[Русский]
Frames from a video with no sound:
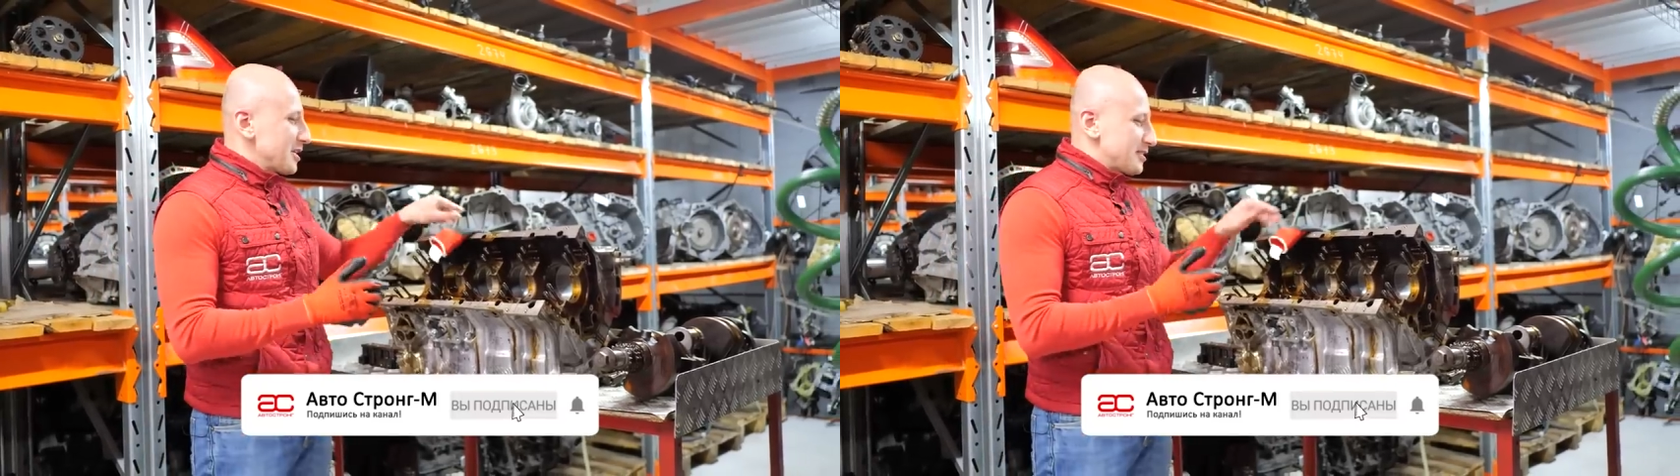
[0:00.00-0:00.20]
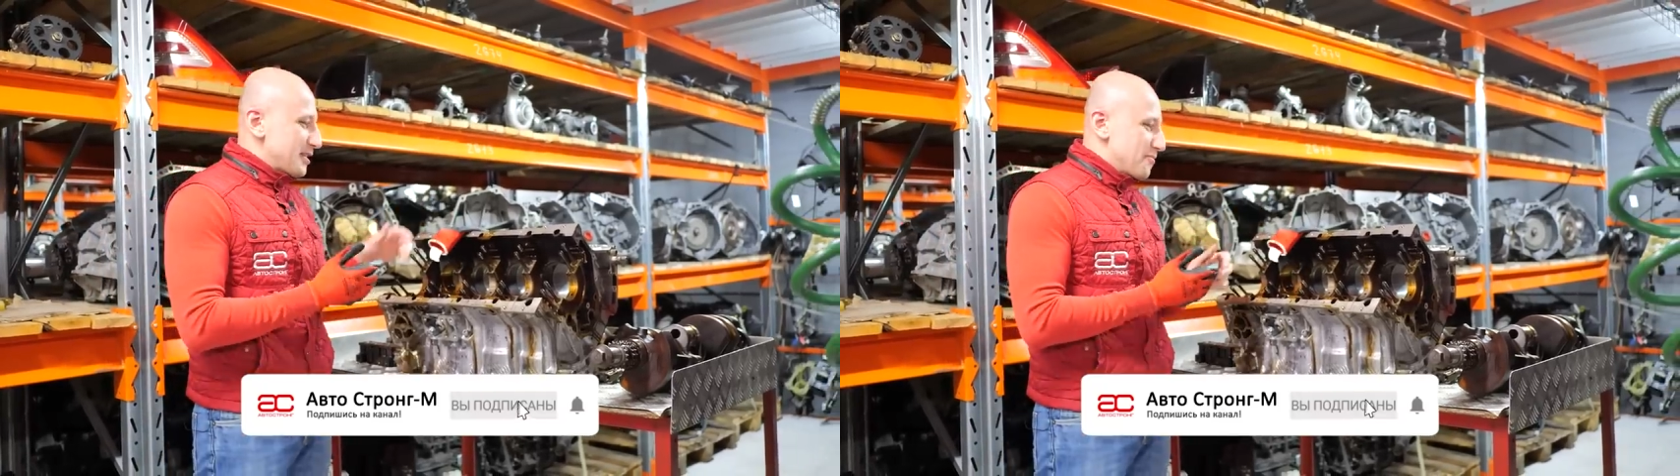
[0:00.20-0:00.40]

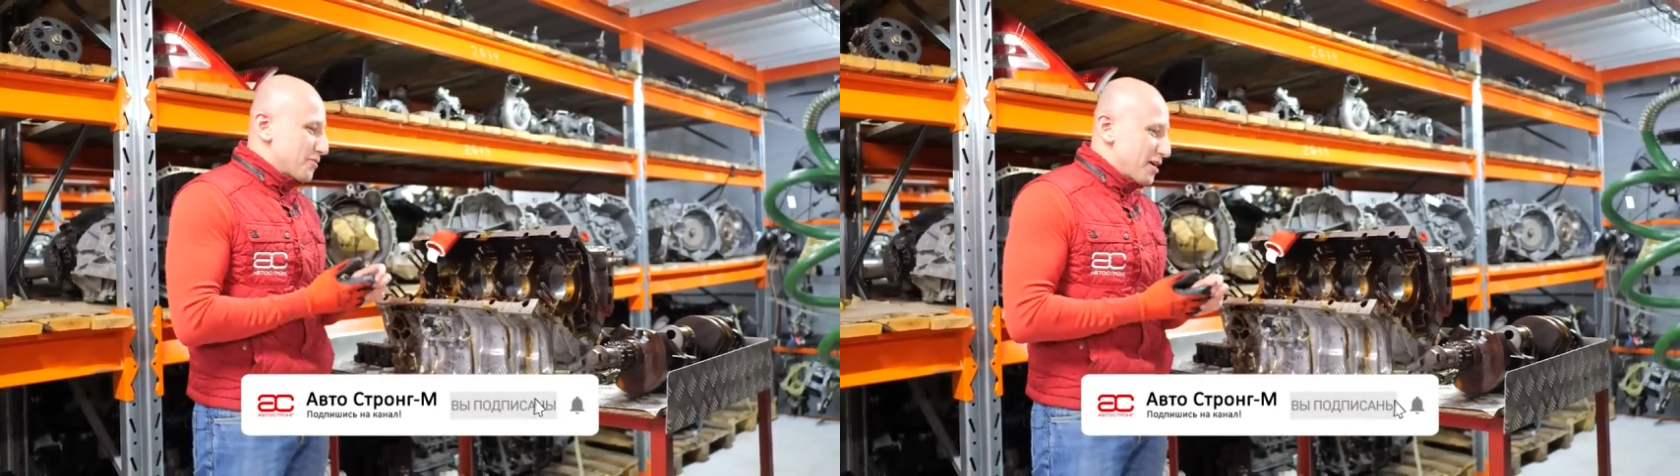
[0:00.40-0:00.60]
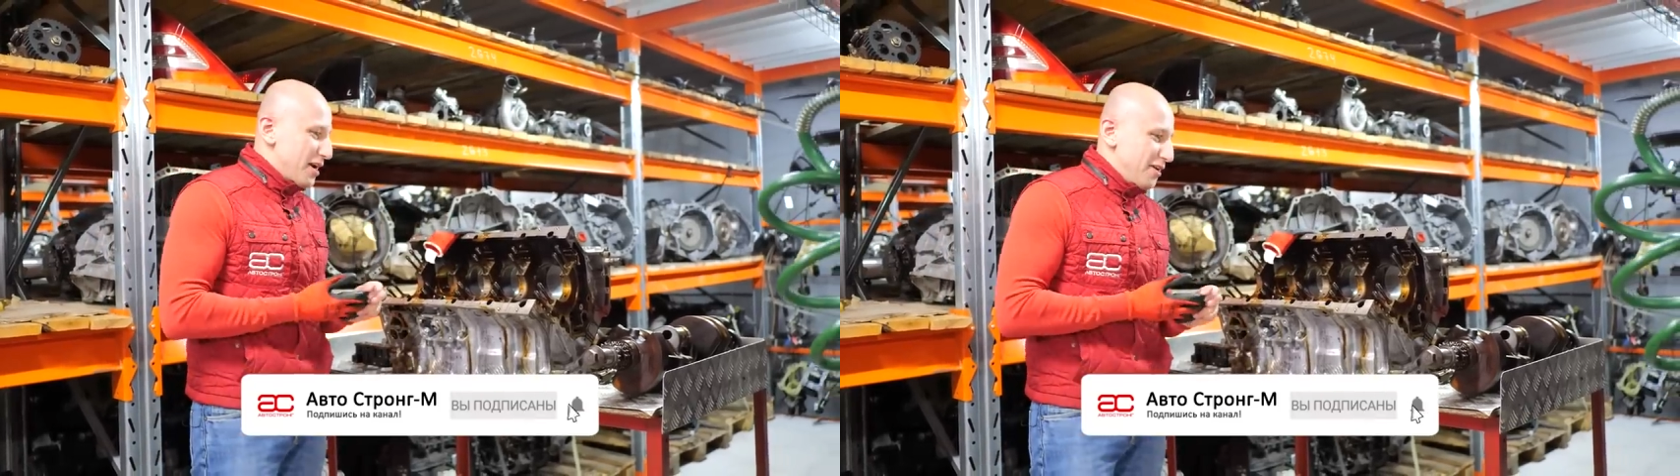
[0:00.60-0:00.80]

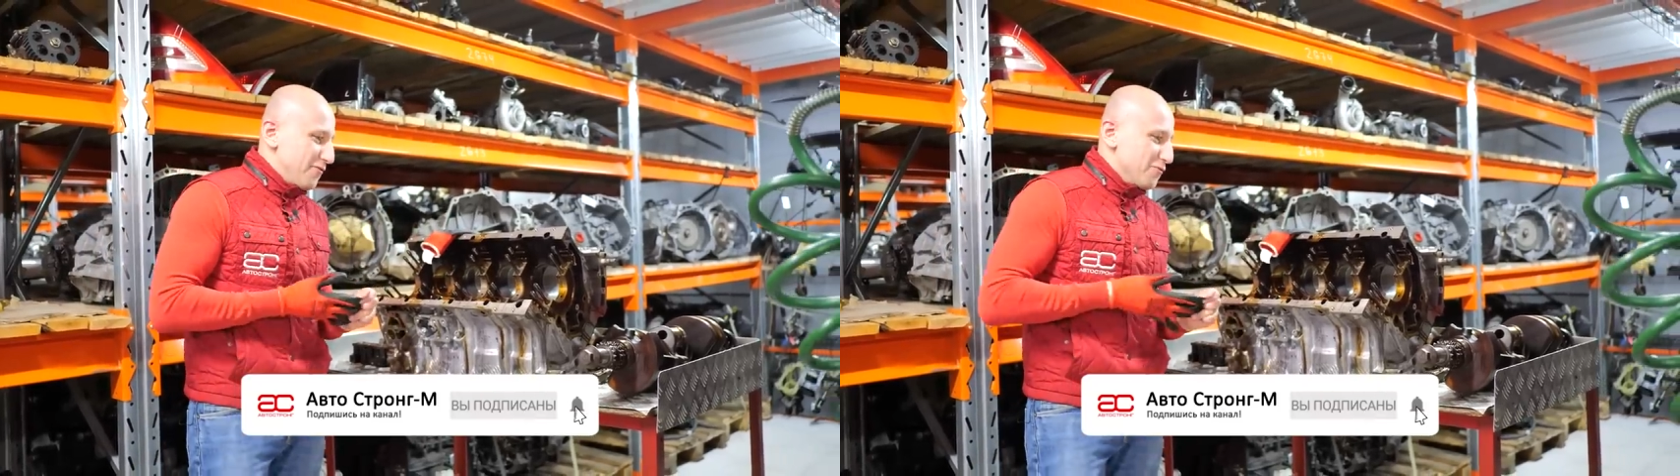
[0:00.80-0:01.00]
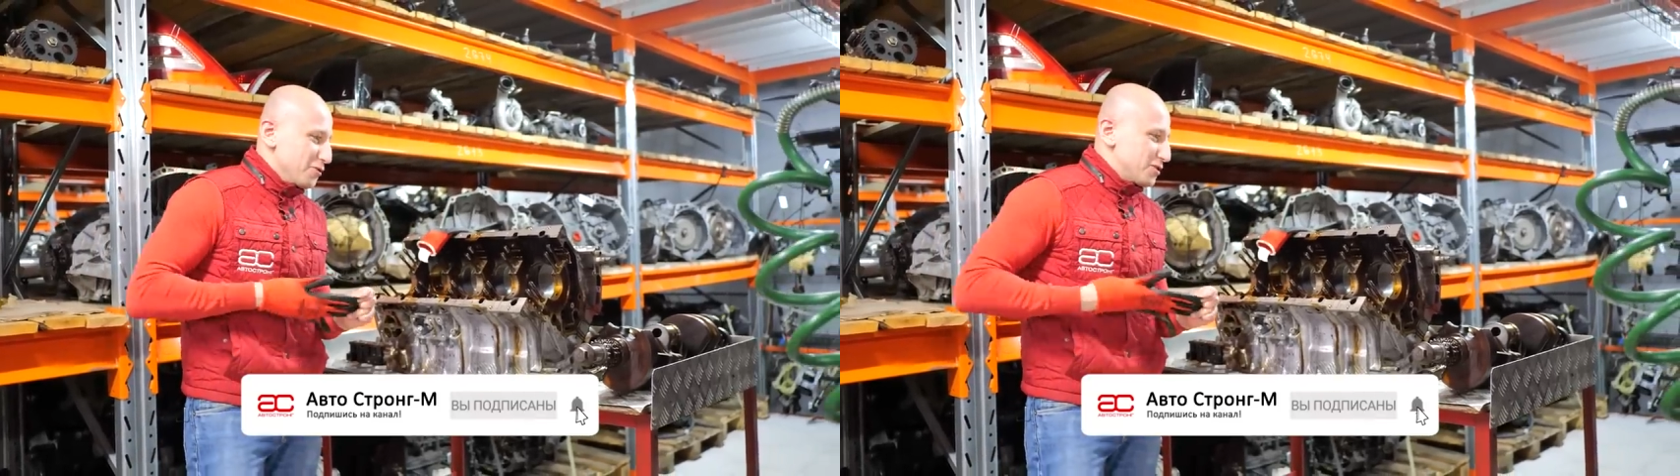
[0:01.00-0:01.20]

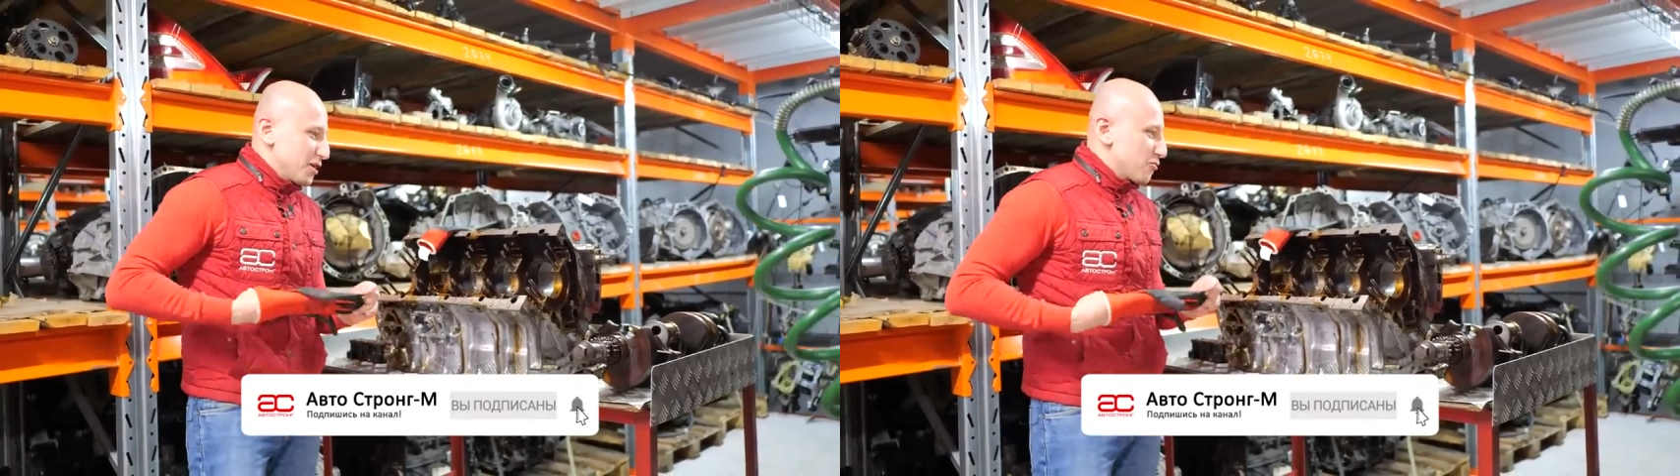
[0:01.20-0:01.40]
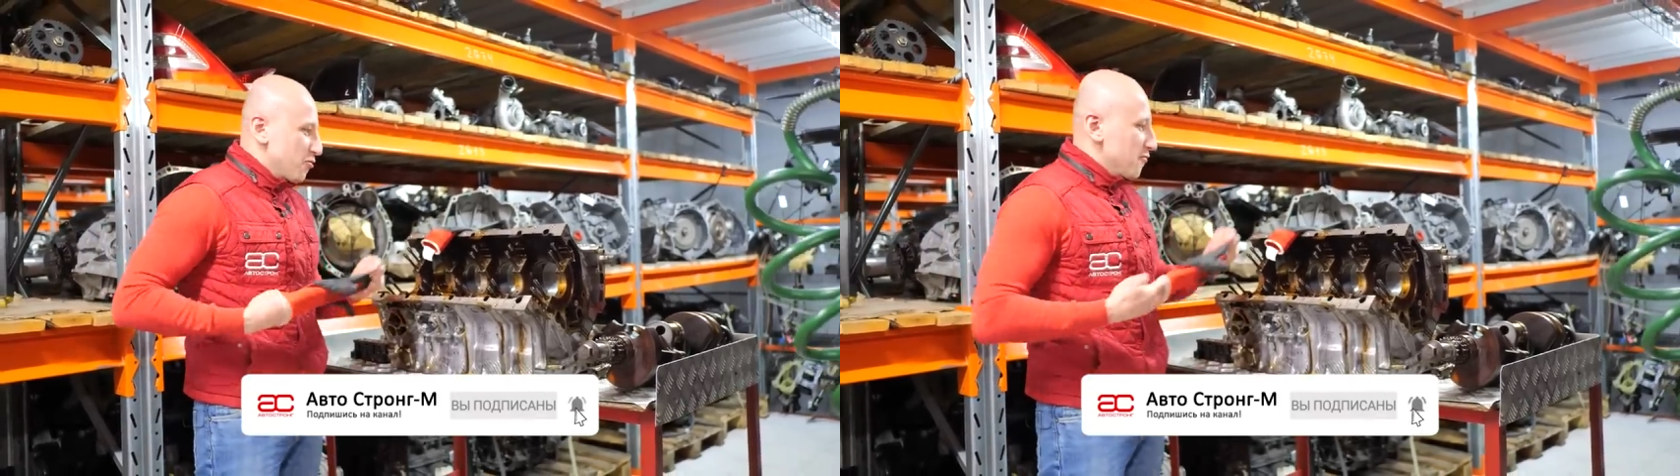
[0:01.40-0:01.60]
разобрали вот
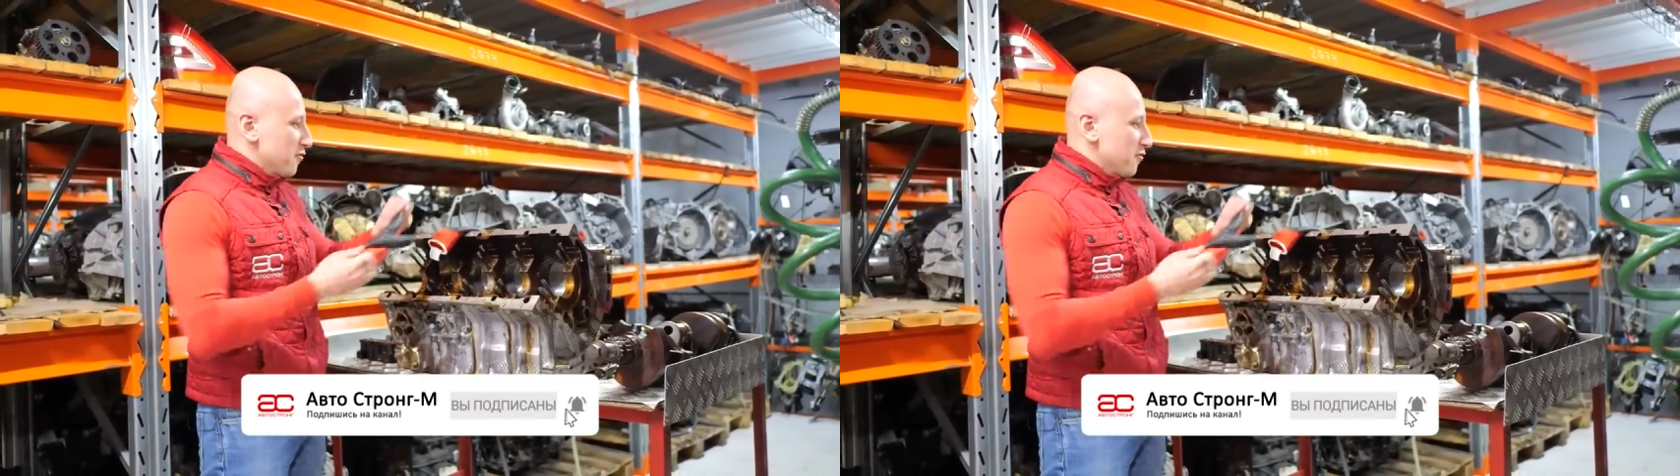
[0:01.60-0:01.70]
такой